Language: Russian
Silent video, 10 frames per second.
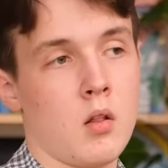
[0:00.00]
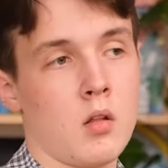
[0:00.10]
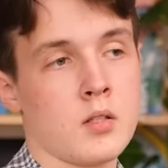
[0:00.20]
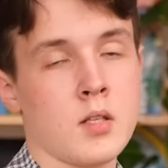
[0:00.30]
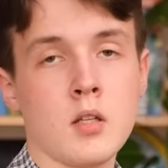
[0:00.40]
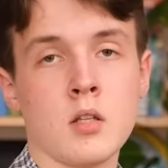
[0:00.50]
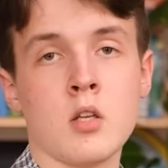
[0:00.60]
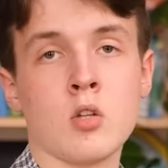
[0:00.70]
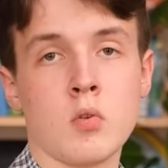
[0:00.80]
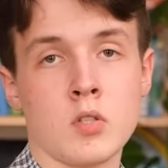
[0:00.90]
За это, и
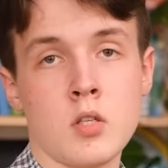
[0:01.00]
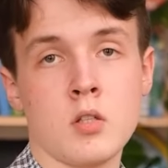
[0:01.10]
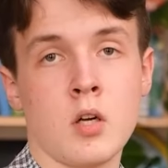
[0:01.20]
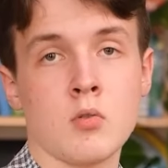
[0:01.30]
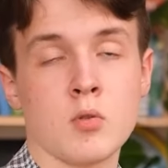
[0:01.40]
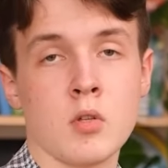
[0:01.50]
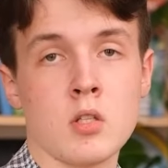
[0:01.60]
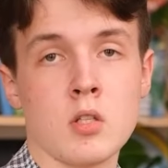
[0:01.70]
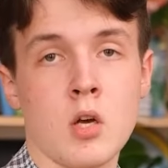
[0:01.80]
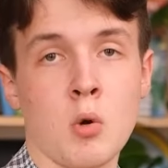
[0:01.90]
не только за это, я хочу
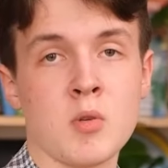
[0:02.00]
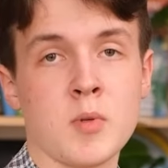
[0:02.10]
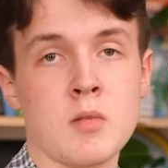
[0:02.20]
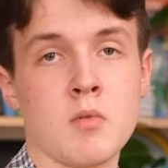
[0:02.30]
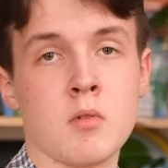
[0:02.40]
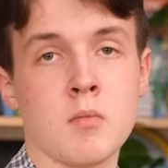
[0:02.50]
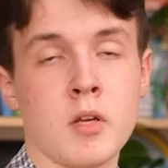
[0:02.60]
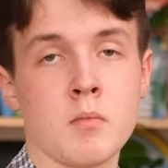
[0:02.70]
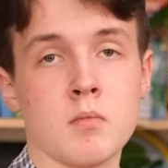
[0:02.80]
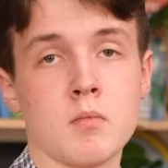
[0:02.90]
сказать огромное спасибо
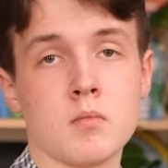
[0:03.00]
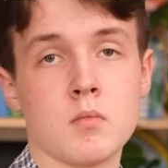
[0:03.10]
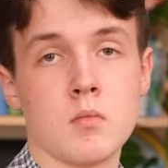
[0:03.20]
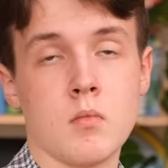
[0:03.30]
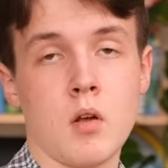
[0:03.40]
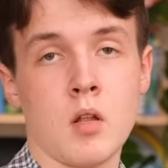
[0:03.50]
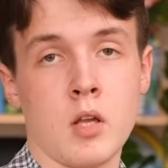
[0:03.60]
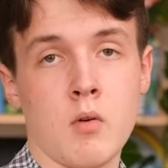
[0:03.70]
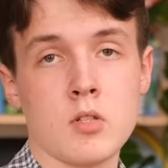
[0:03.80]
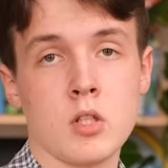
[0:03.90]
моим
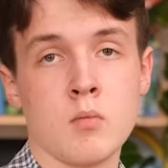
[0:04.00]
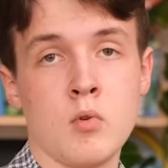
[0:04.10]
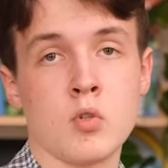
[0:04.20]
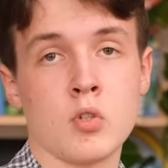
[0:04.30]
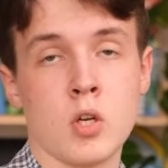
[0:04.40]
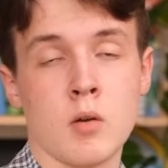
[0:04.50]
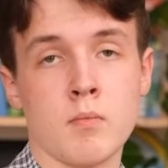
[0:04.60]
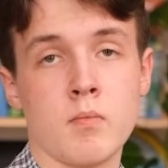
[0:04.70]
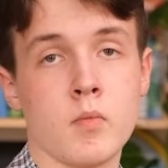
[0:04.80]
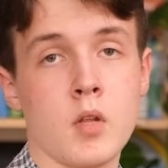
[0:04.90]
одноклассникам и учителям.
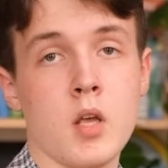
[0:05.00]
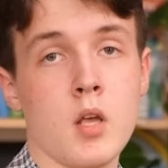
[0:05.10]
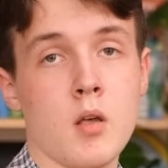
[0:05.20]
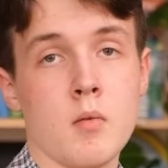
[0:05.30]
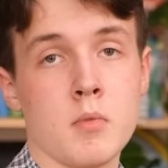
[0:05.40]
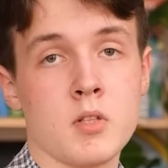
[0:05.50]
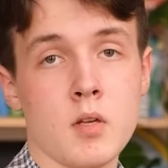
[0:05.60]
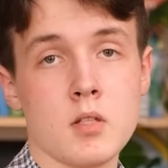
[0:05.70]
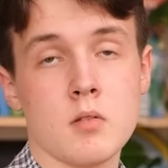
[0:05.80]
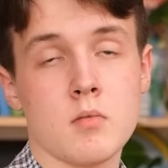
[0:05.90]
Без
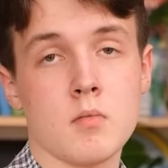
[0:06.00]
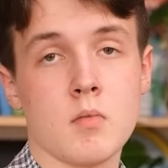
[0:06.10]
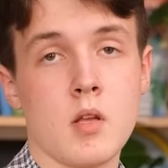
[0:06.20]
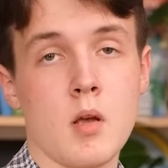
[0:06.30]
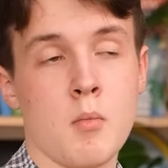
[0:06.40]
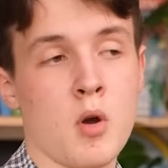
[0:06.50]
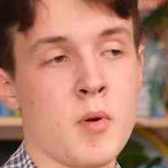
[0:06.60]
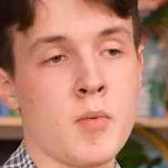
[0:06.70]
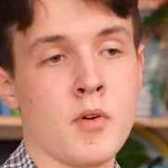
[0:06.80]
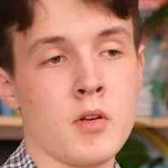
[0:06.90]
вас мое
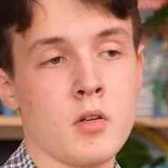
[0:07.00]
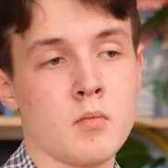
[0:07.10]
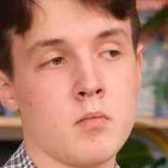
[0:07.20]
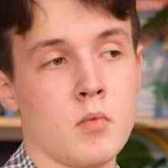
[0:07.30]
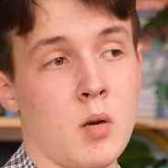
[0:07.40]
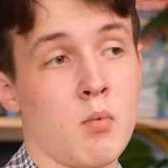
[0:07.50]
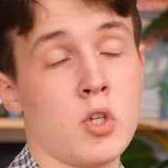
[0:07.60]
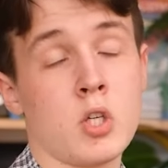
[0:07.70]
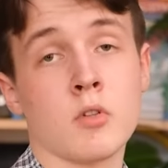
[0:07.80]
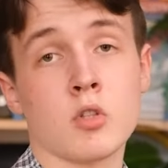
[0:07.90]
пребывание и
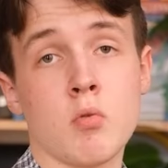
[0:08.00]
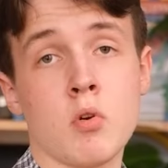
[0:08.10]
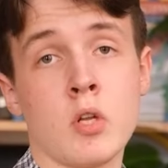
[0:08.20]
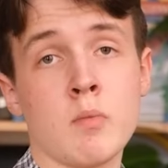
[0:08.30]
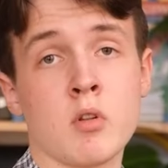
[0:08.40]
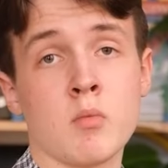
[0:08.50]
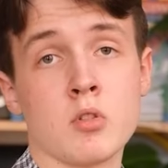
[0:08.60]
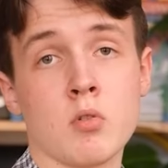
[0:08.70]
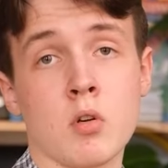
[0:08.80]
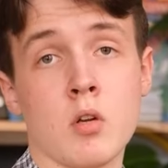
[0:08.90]
обучение в этой школе не было бы
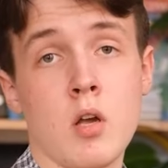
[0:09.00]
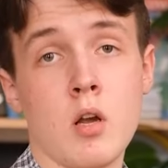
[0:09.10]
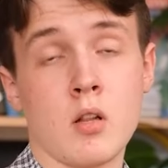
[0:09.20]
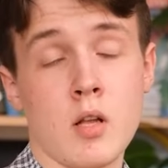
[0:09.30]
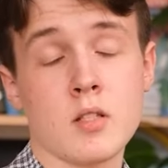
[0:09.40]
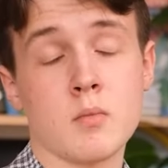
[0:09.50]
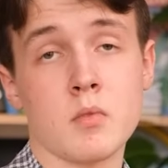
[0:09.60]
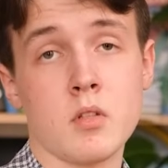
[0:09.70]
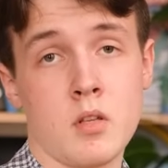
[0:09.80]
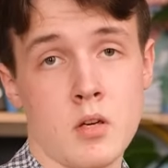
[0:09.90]
столь классным,
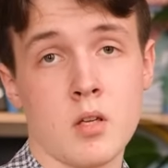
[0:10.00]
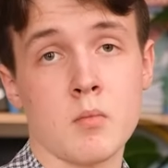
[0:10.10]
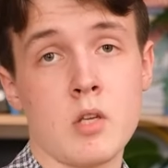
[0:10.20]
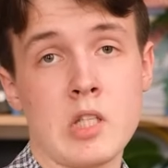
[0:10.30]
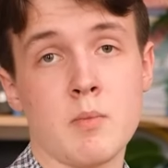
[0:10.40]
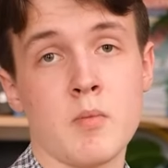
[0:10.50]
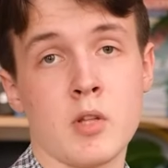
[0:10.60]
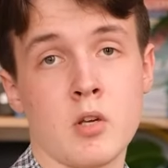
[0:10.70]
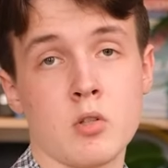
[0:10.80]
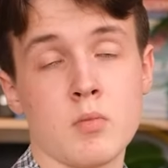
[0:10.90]
ярким и
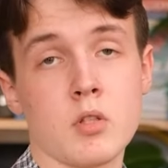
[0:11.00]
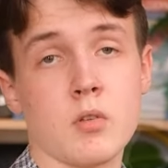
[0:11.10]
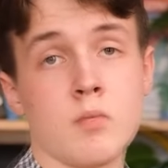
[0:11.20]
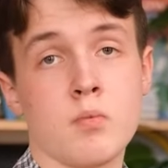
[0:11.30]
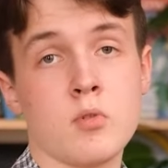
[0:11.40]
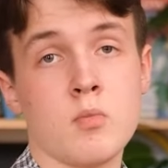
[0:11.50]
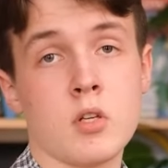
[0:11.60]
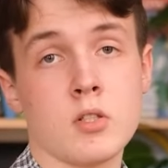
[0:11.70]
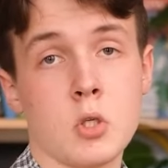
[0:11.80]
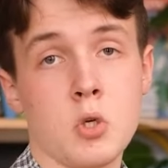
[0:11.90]
запоминающимся. Пусть мы и
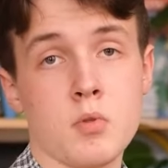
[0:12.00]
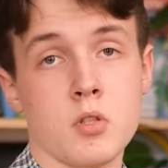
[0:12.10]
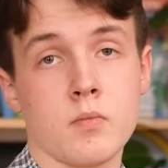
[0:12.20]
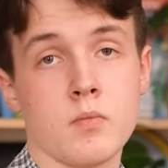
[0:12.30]
расстаемся,